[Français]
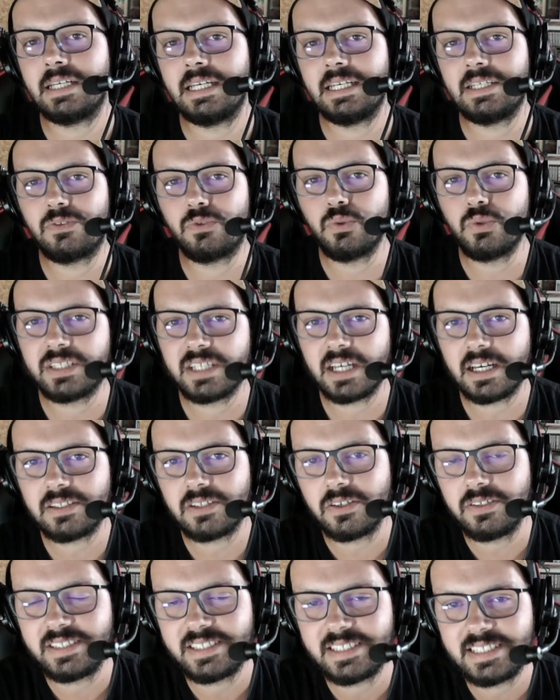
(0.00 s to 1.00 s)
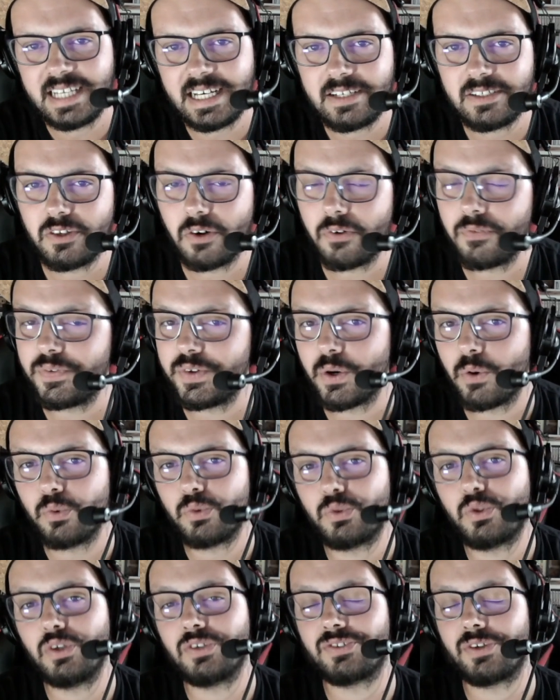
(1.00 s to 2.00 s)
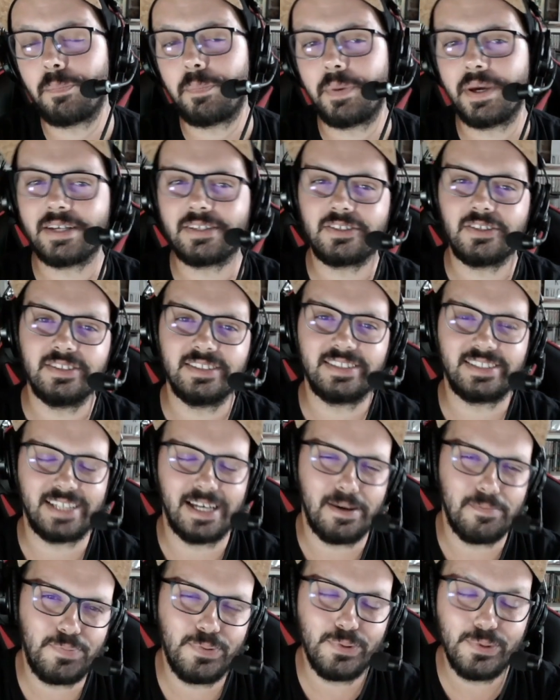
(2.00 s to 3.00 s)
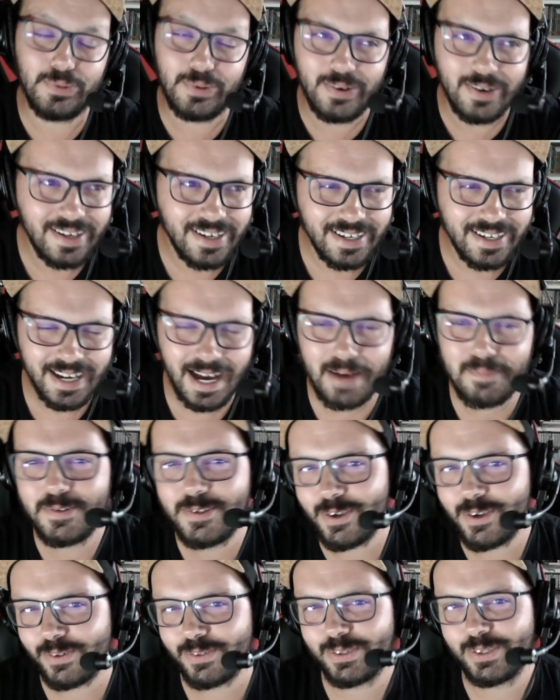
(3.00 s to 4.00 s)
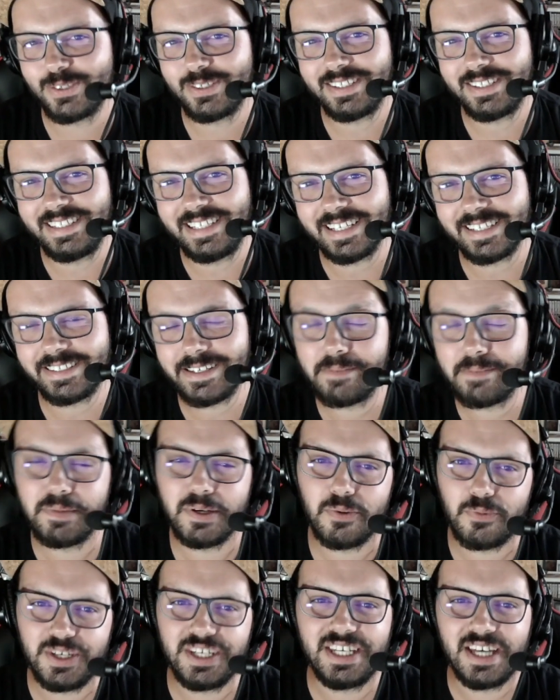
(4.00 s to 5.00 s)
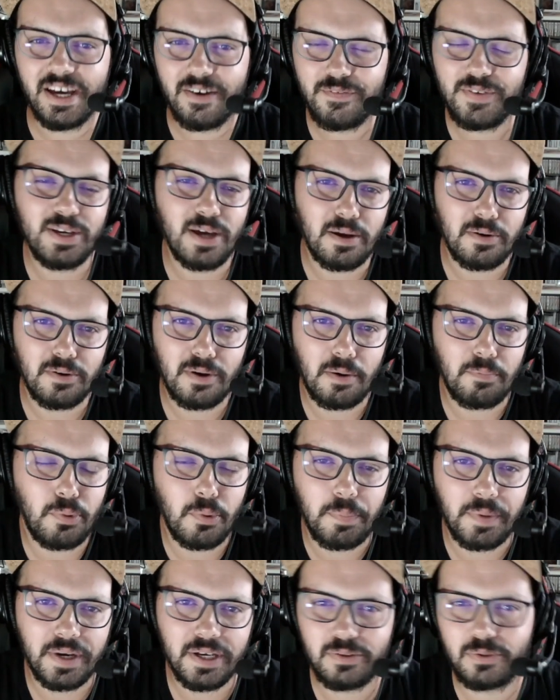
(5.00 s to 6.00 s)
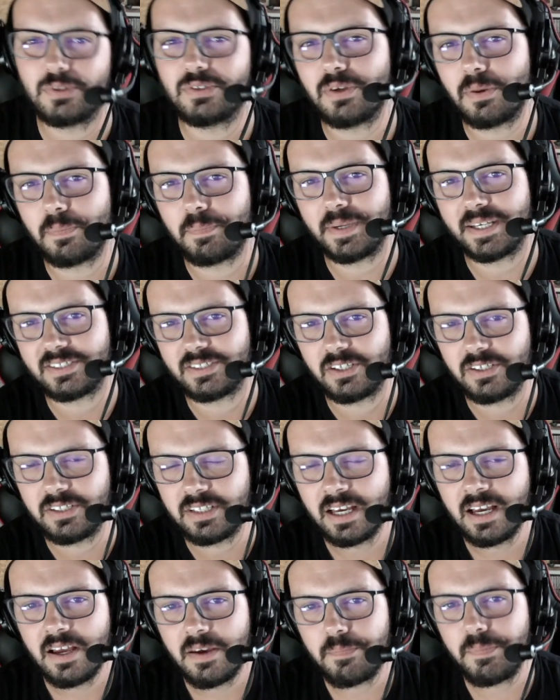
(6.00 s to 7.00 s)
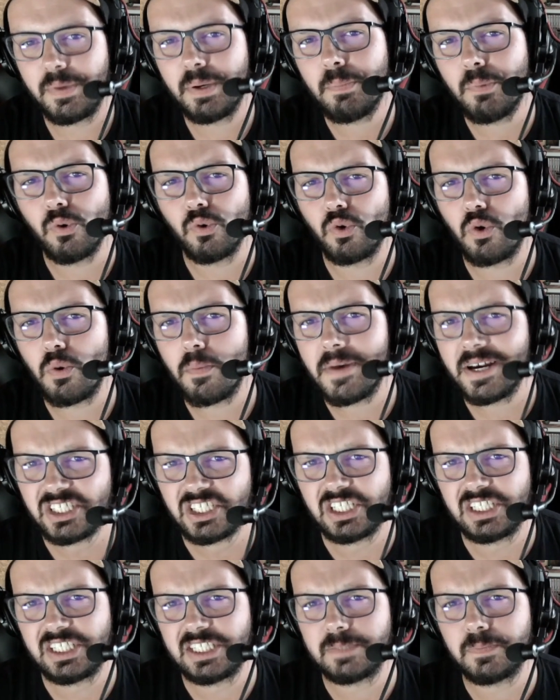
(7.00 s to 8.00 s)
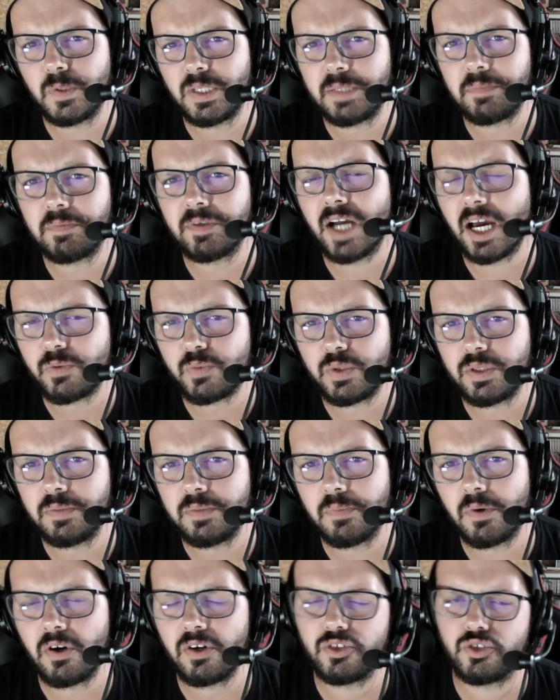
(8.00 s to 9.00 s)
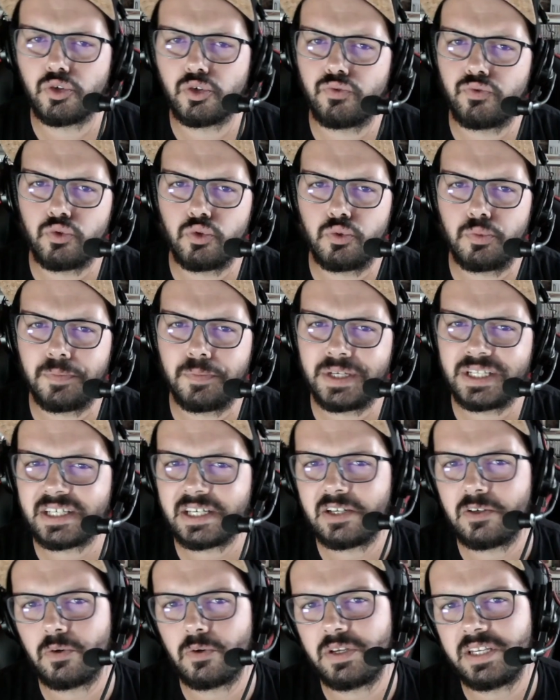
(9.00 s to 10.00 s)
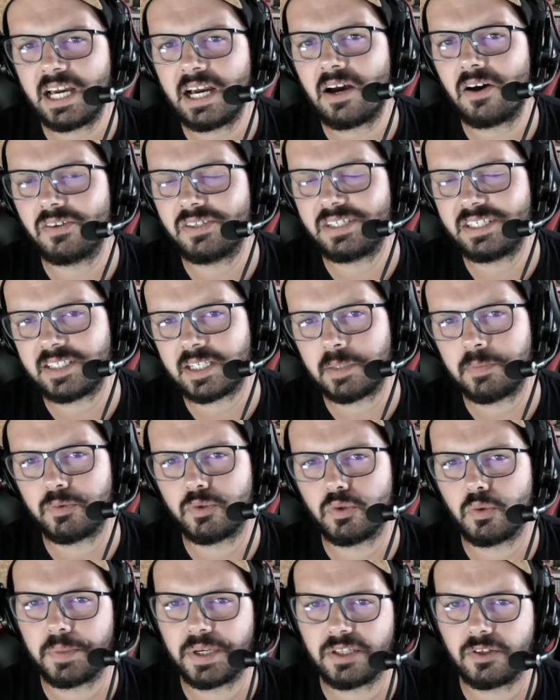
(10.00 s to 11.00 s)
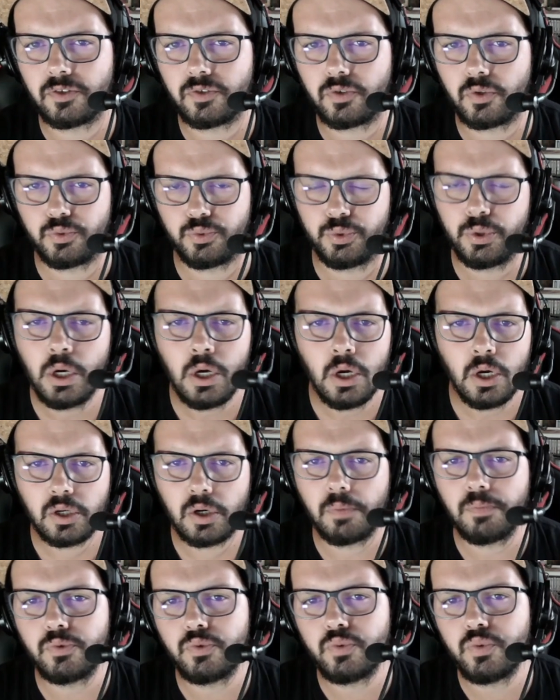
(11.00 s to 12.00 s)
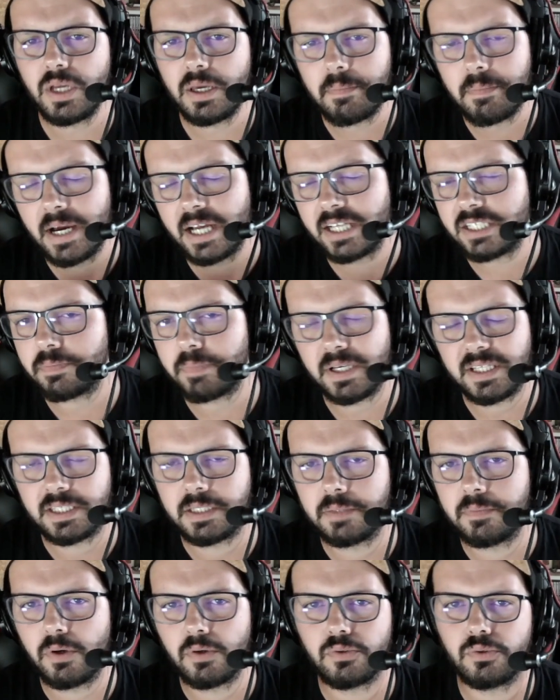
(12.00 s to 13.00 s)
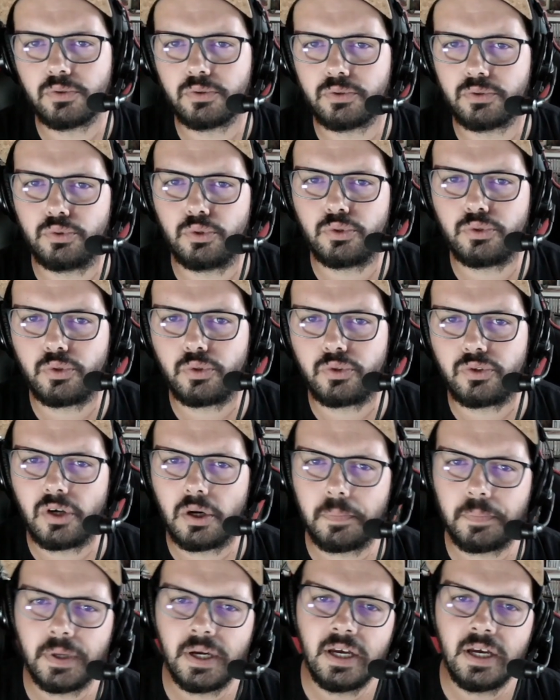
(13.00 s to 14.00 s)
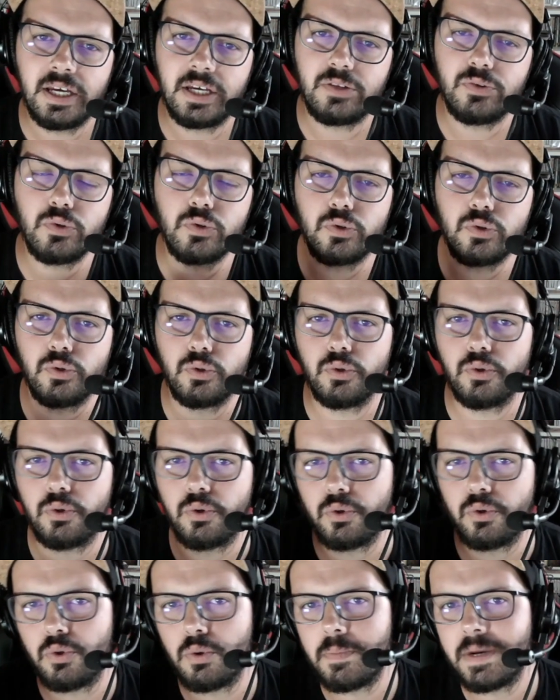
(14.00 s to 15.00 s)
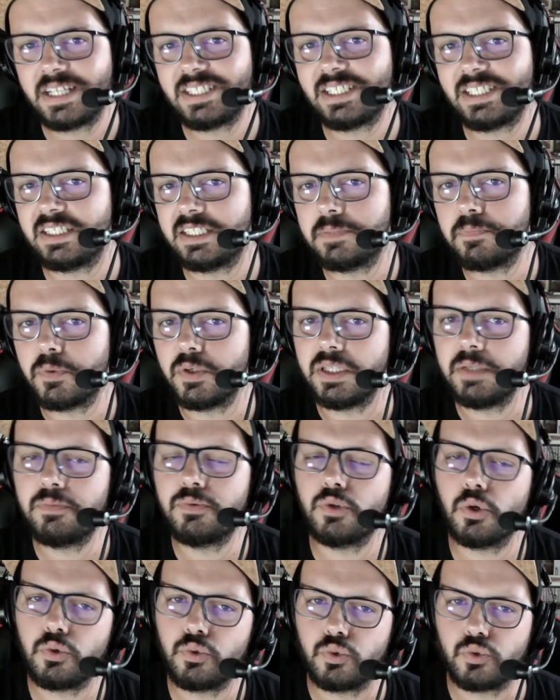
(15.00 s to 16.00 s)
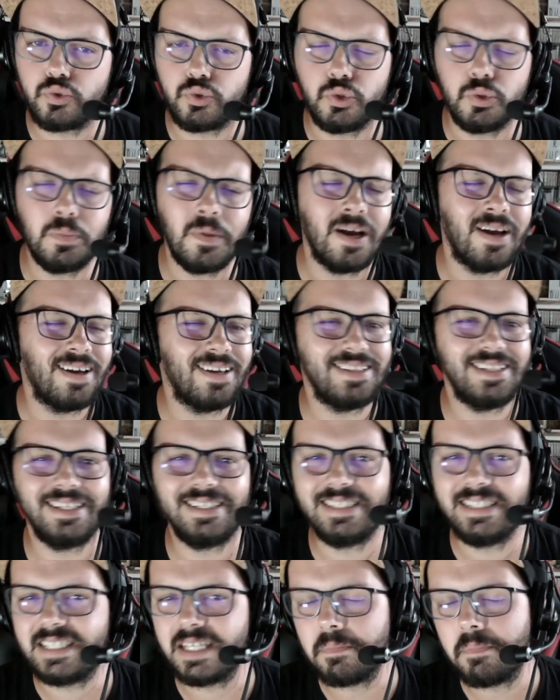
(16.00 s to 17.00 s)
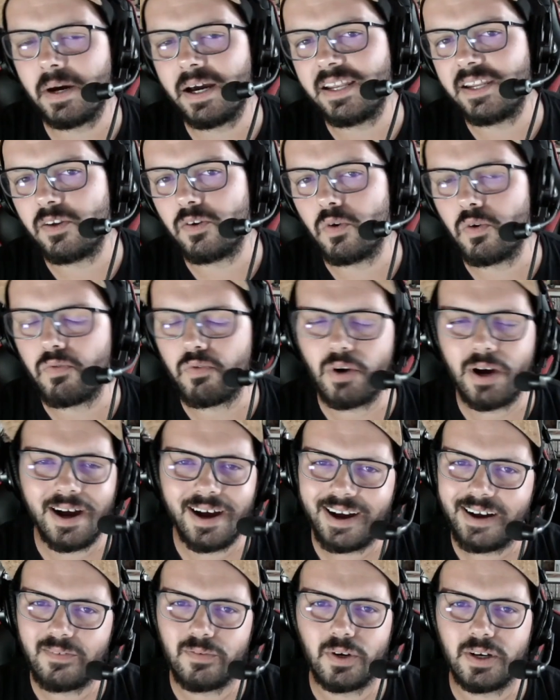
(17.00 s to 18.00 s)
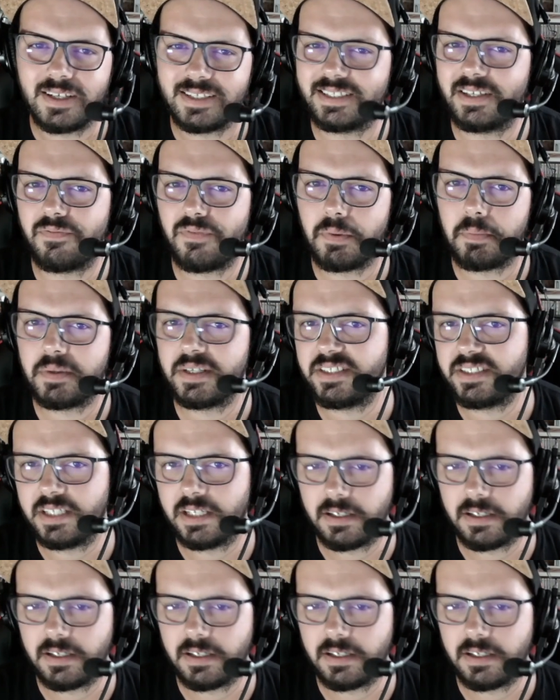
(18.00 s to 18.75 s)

Et tout ça dans une salle d'environ 200 personnes. C'est un peu euh, absurde de se dire ça, mais oui, il y avait euh, à peu près 200 personnes. Mais bon, le match est disponible gratuitement et je vous le mettrai le lien en description, bien entendu, comme tous les matchs pratiquement de, ce top. Et donc, le, match est disponible sur YouTube. N'hésitez pas à aller le voir, hein. voilà, ça fait plaisir.